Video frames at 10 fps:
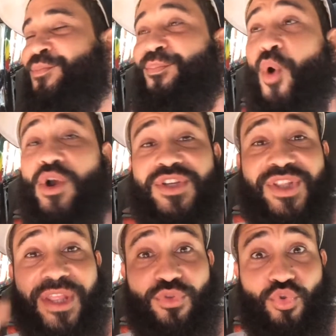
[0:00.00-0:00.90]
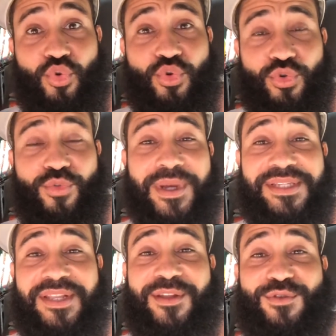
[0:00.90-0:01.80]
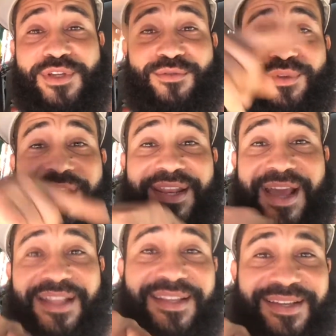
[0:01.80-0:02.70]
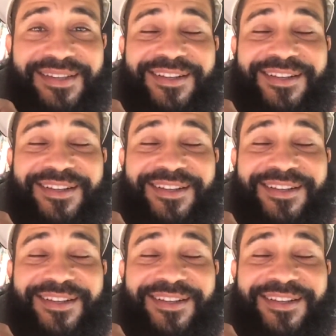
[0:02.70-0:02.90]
pode ter tudo, mas sem Deus você não tem nada.